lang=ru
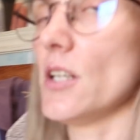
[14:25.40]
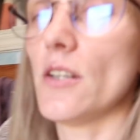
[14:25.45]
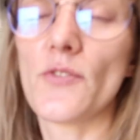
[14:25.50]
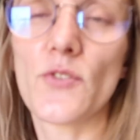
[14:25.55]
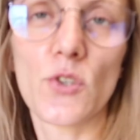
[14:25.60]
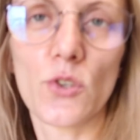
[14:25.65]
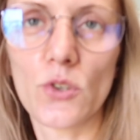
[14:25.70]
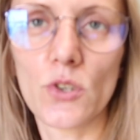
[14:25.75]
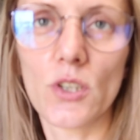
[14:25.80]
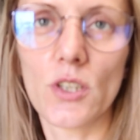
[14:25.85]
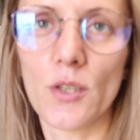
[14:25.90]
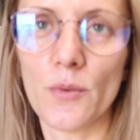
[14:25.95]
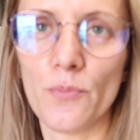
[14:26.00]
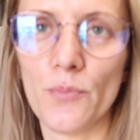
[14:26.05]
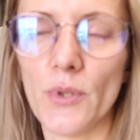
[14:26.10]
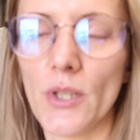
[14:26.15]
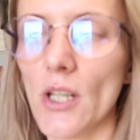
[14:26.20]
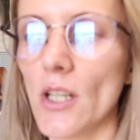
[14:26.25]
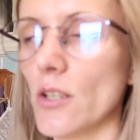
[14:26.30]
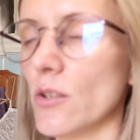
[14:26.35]
или все-таки
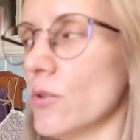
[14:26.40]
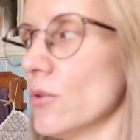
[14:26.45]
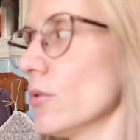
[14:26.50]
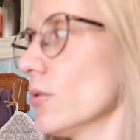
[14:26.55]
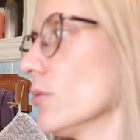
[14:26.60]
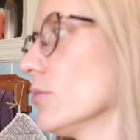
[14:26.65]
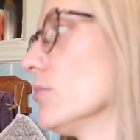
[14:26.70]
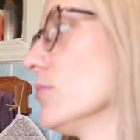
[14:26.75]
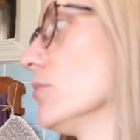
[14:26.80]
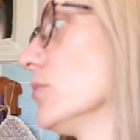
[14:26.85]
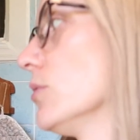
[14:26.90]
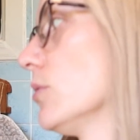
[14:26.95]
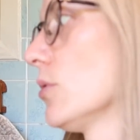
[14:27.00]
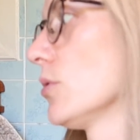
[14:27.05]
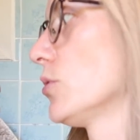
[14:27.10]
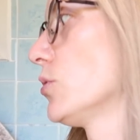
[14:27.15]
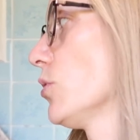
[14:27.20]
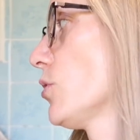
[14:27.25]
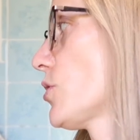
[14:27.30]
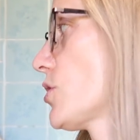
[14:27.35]
белую,
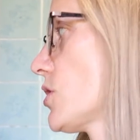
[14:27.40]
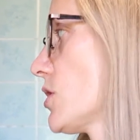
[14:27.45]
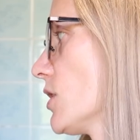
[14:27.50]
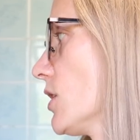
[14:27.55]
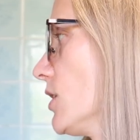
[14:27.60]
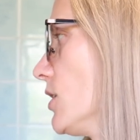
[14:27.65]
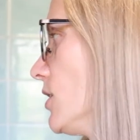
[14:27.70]
но точно